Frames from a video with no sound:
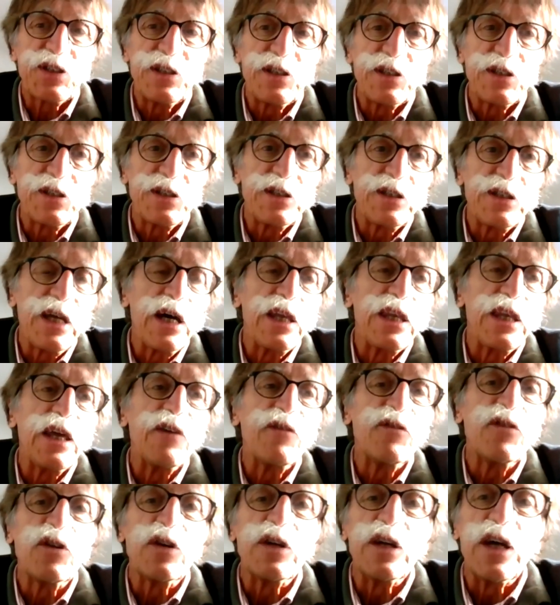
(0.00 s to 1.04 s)
euh, qui, il y a un
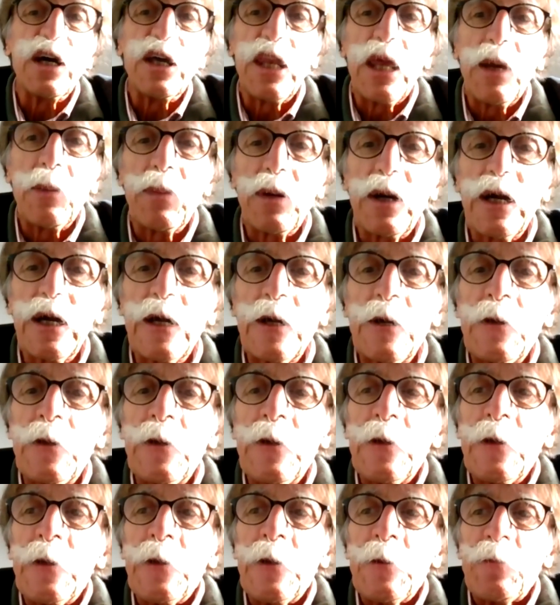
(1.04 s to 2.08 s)
avant et un après,
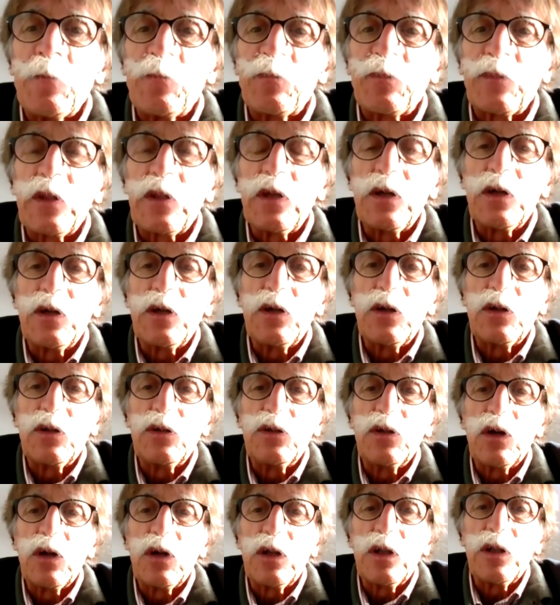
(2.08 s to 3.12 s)

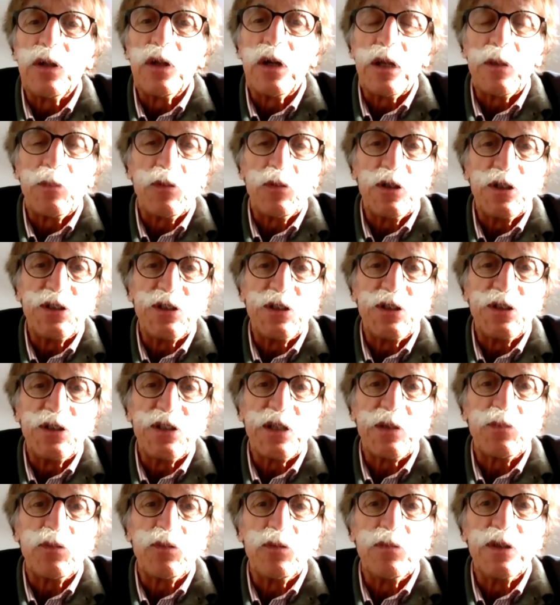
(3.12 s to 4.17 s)
dans, les
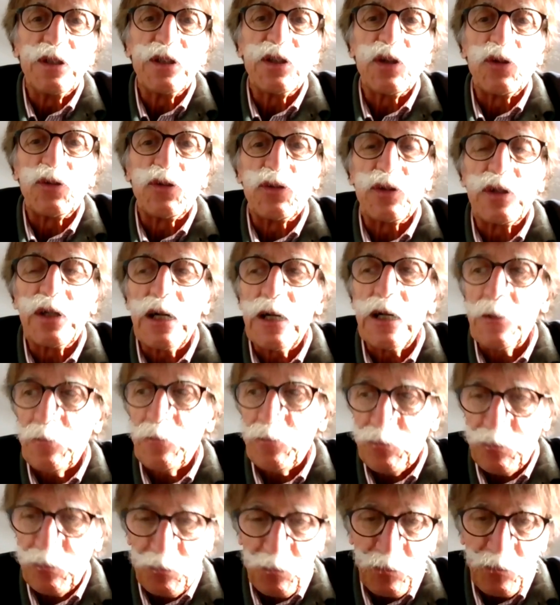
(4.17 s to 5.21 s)
politiques publiques en tout
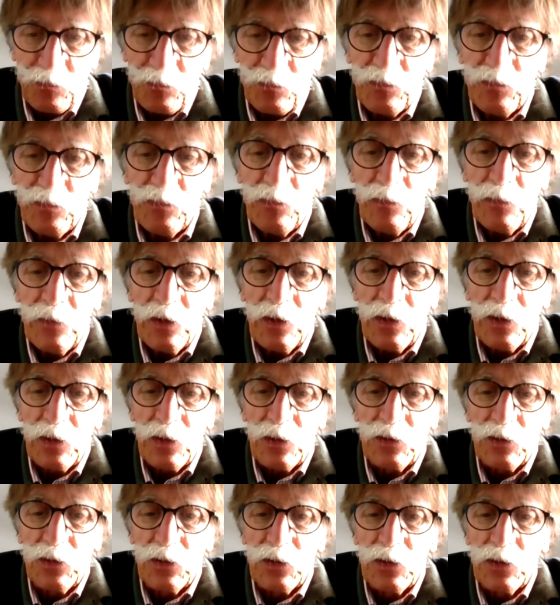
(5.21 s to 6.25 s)
cas,
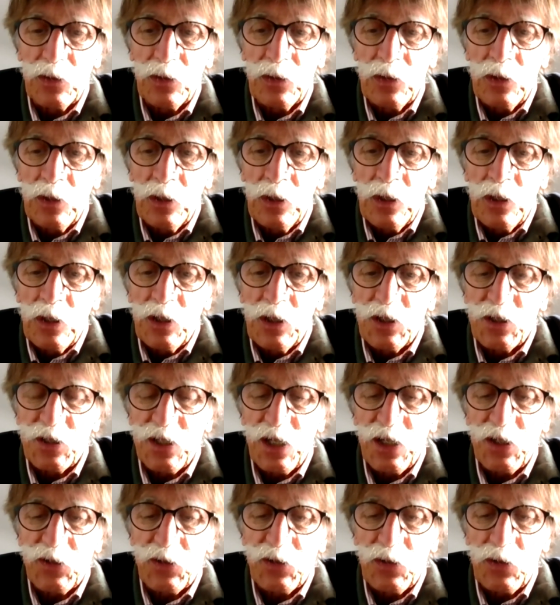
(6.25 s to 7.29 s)
de
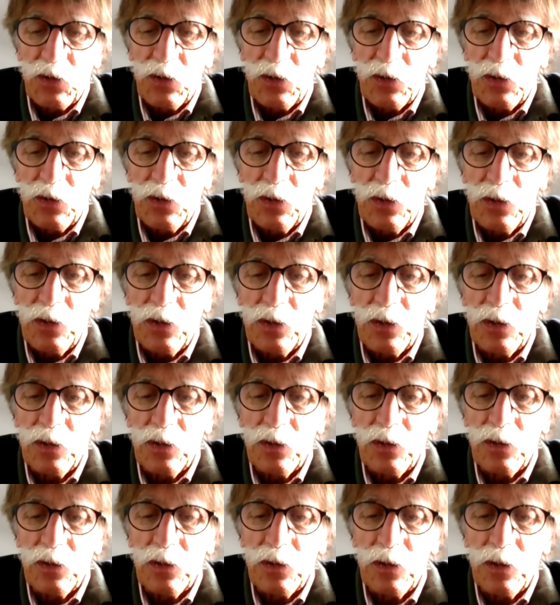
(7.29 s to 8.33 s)
cette
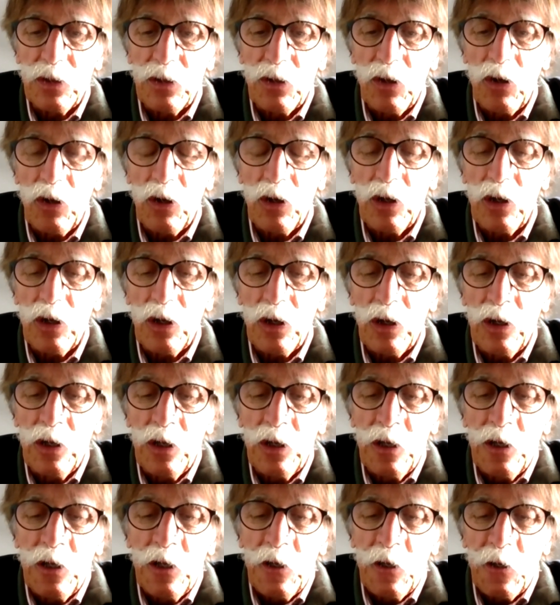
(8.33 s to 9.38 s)
horreur
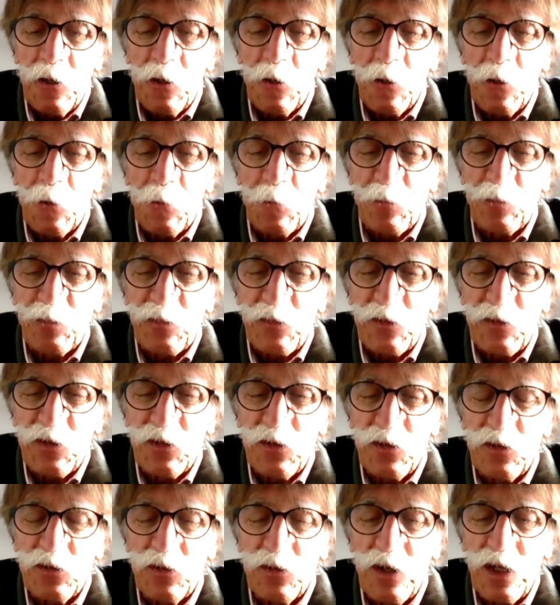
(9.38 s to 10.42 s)
euh,
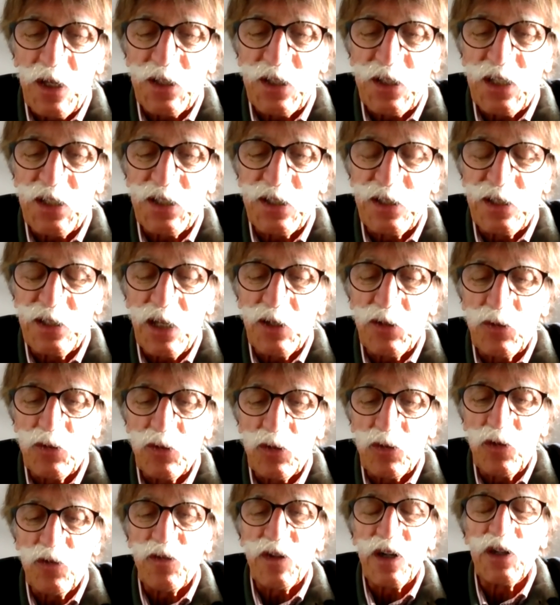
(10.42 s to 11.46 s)
de, l'assassinat de
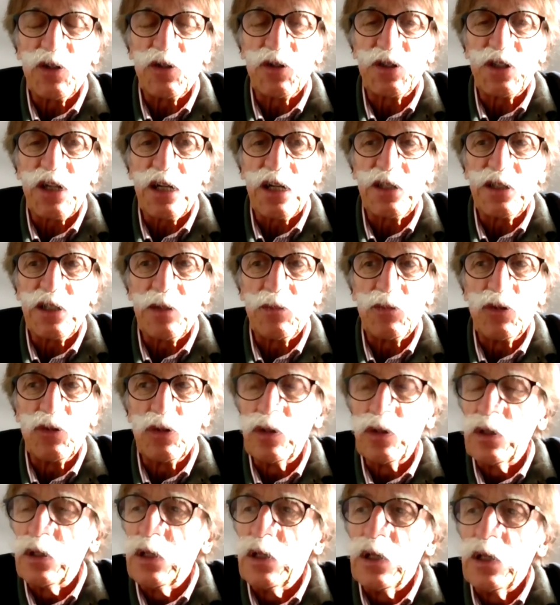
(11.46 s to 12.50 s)
nos confrères de Charlie
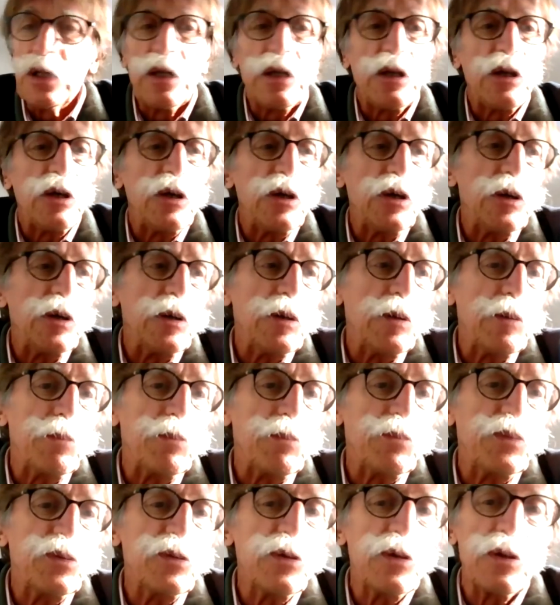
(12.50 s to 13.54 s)
Hebdo euh,
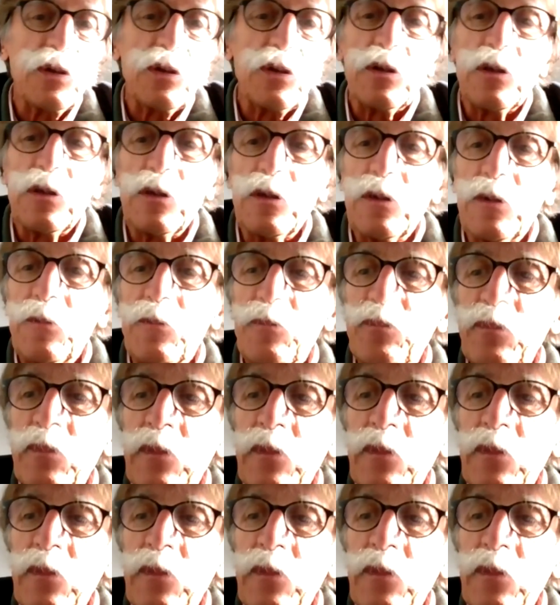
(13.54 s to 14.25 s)
pour euh,